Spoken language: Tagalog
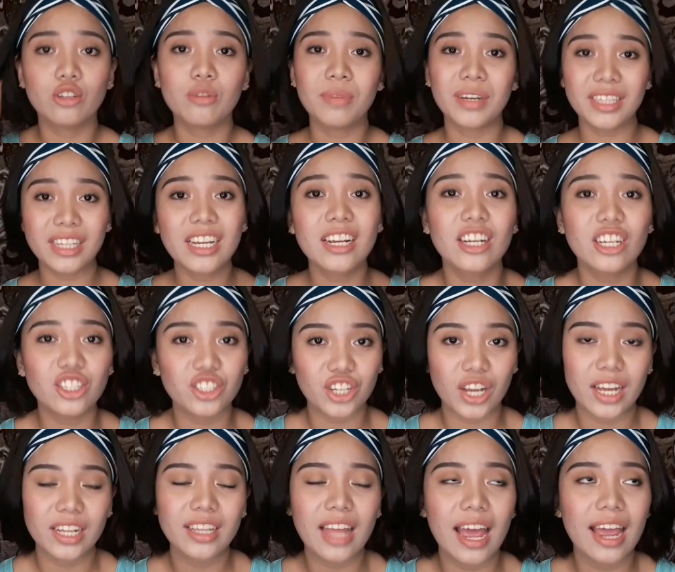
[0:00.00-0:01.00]
Dumating na
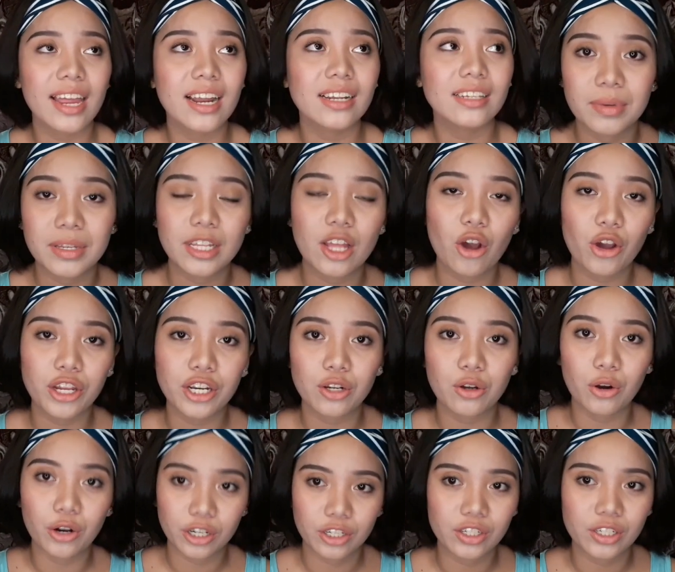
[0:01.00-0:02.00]
siya dahil sa hindi ako
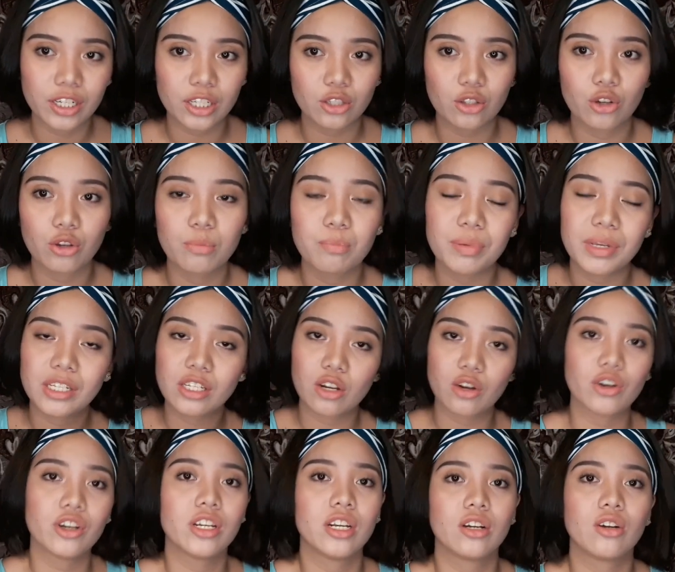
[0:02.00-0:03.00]
nag-order nito, yung pinsan
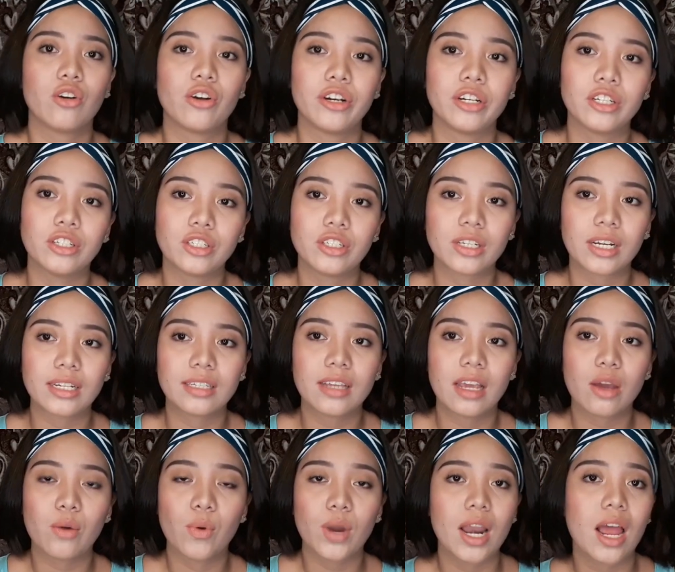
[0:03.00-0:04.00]
ko yung nag-order
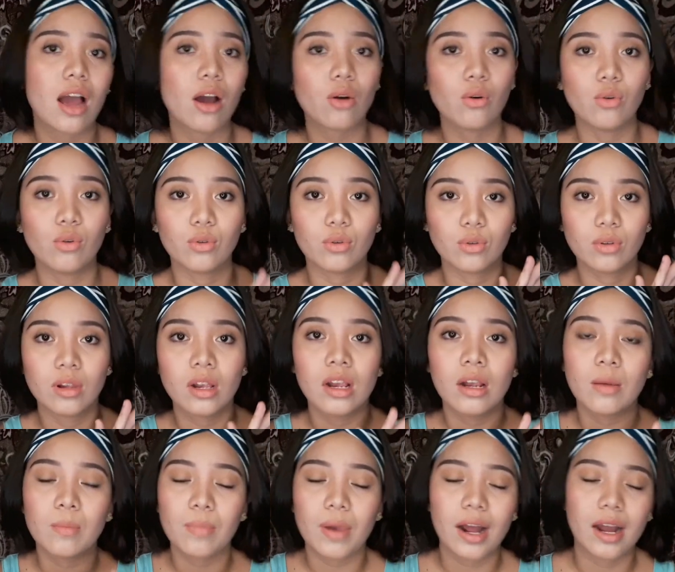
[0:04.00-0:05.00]
kasi wala akong
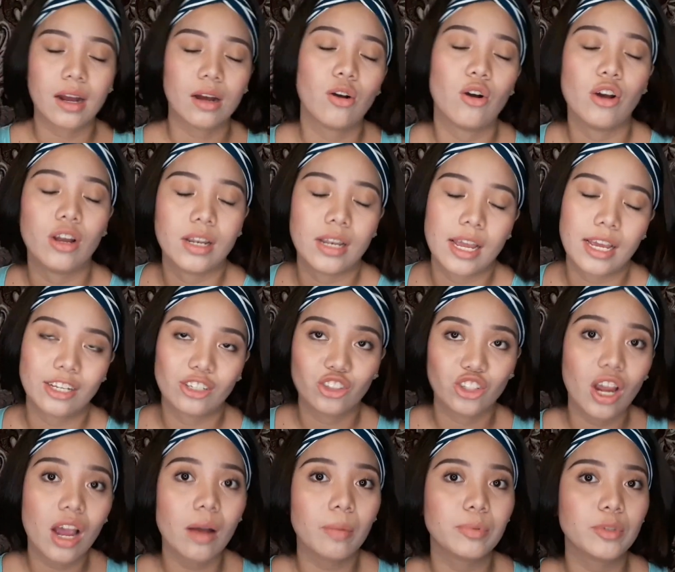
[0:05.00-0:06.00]
pang online
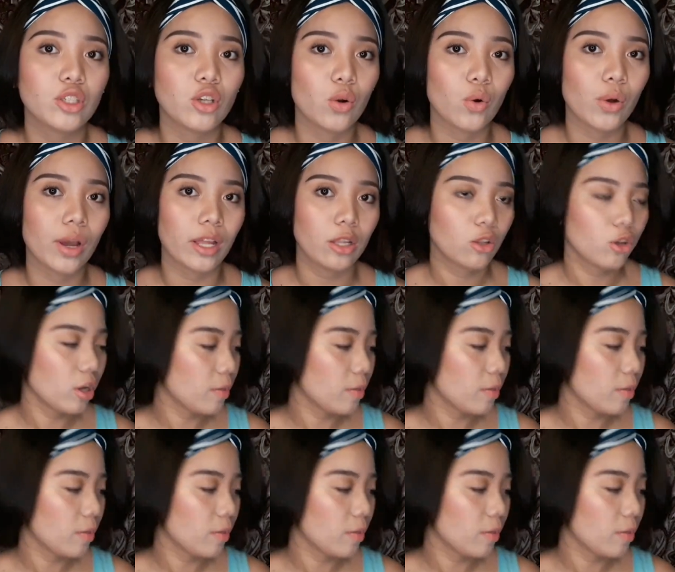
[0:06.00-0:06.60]
shop. So, eto,